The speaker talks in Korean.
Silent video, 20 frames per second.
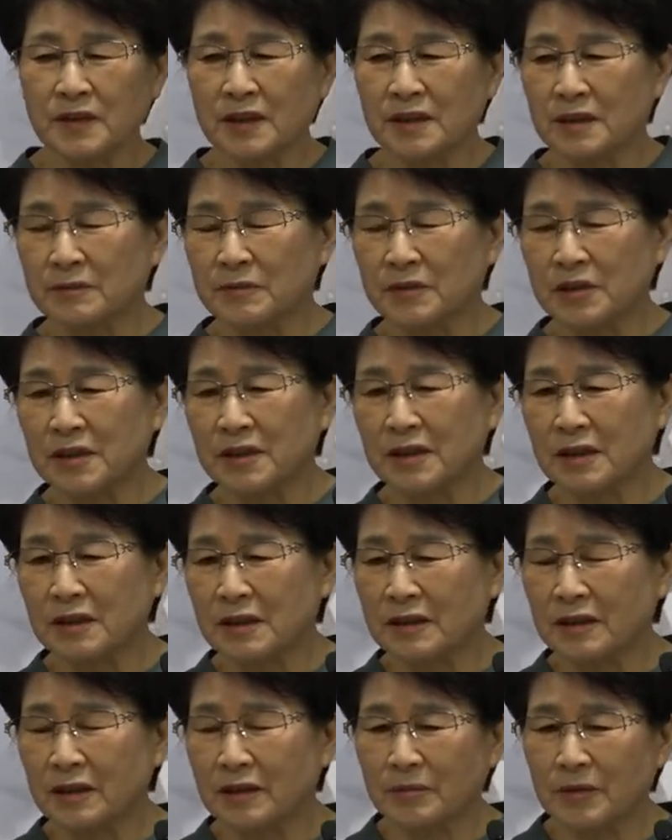자, 지금
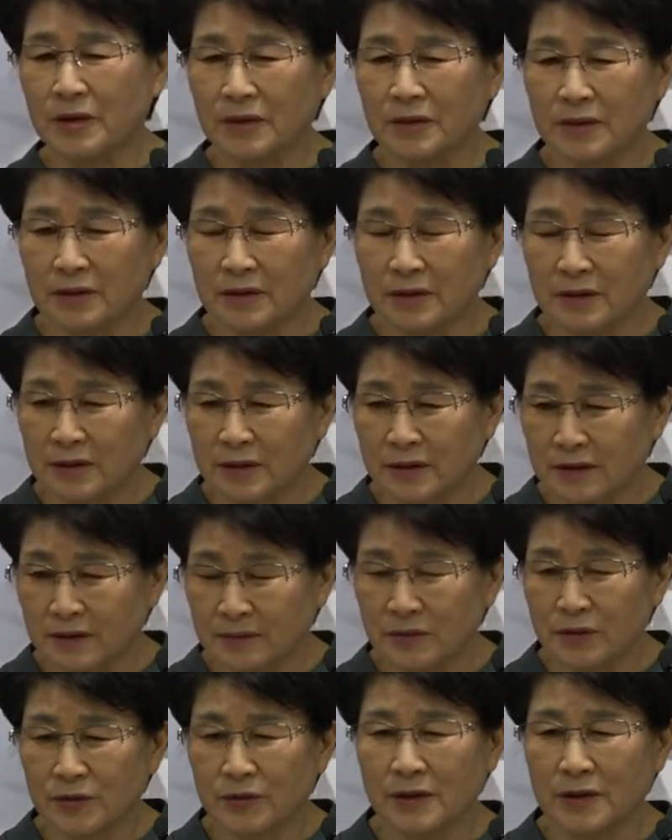시간이 되면
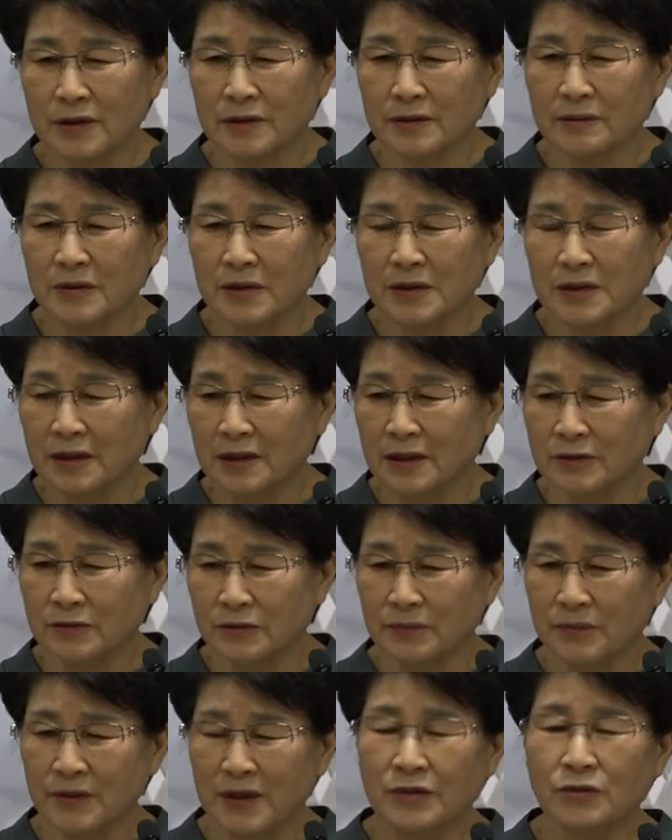읽으면 좋겠지만 제가
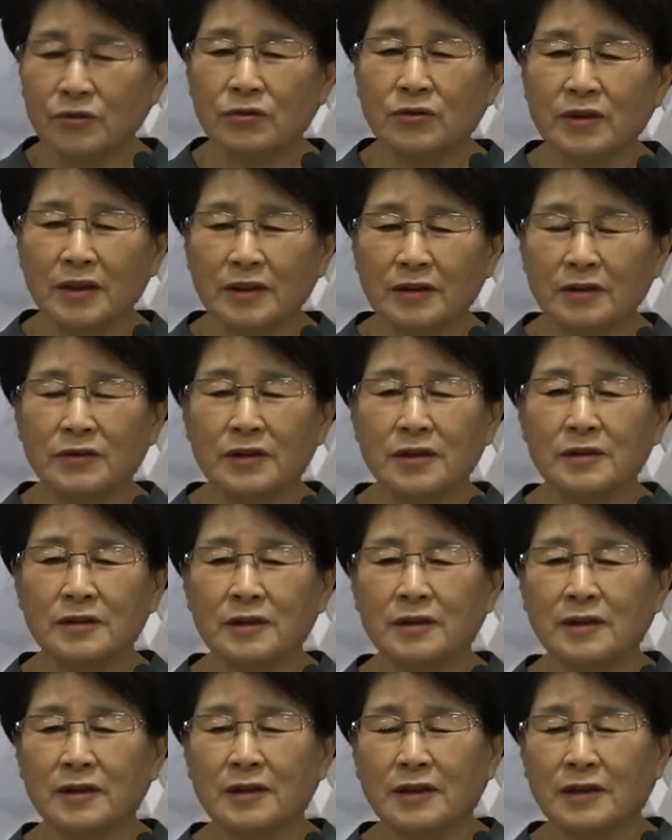좀 단축하기
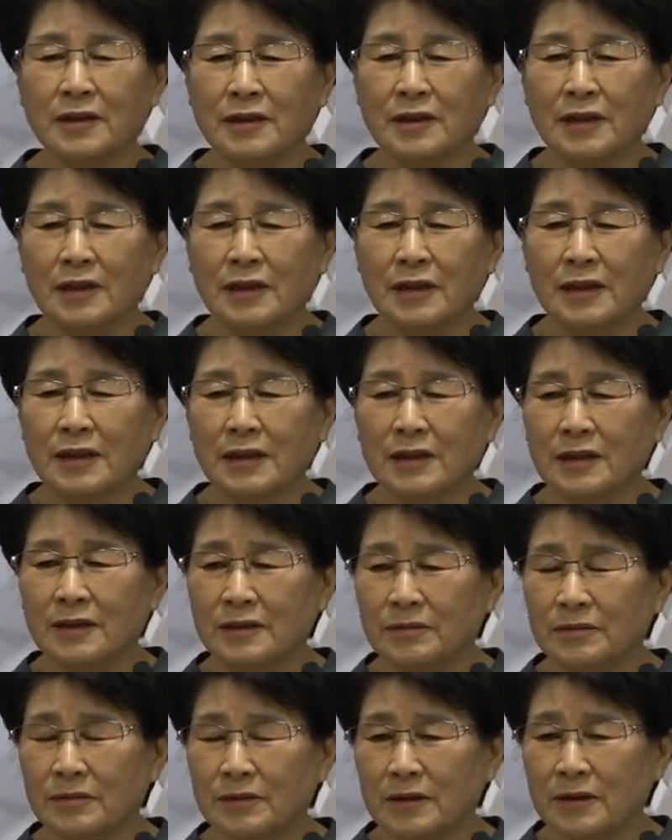위해서
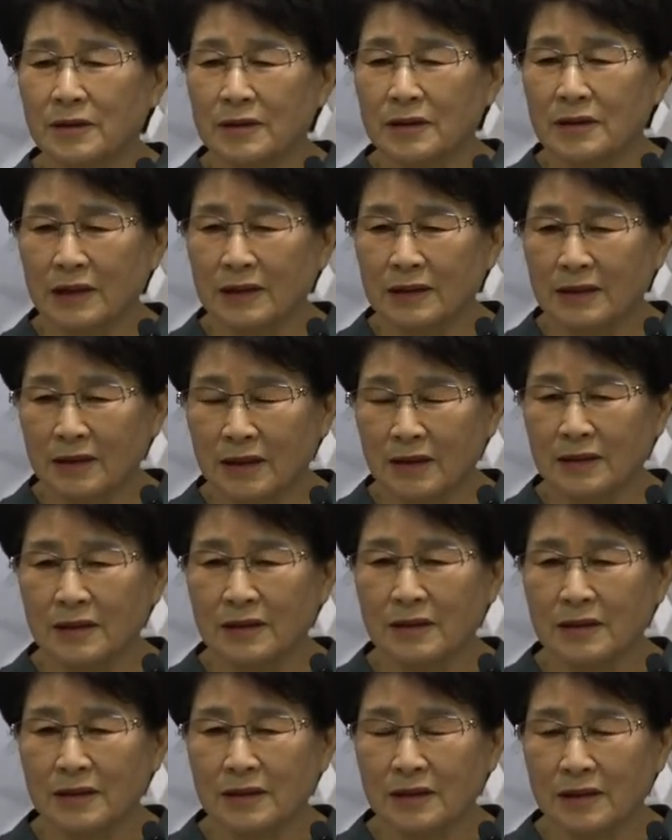여러분이 그 책을
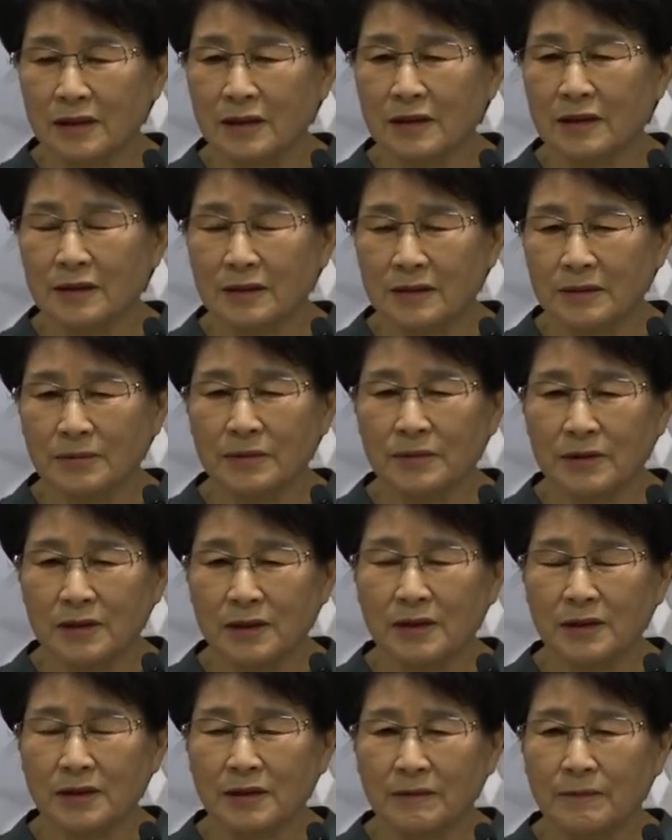가졌으니까
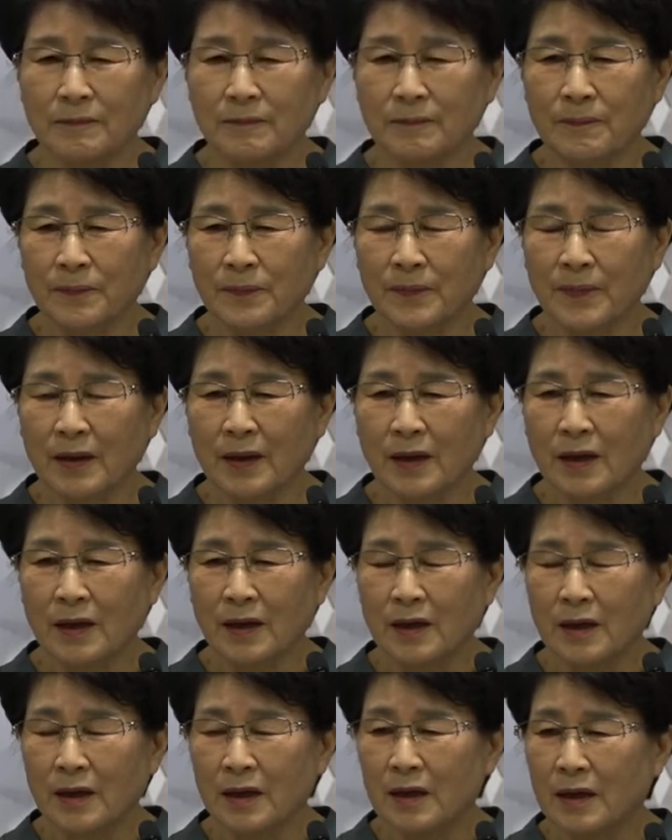읽어보세요.
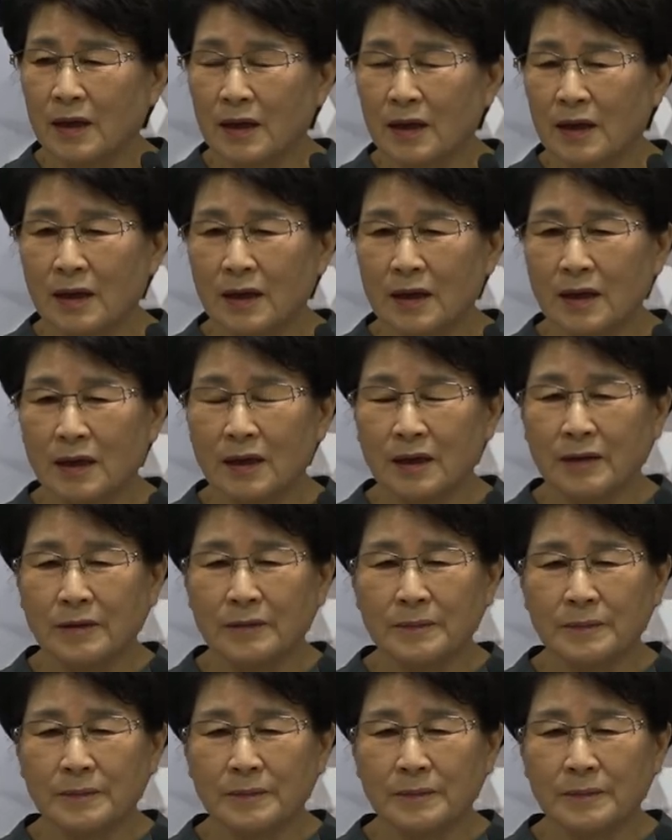어,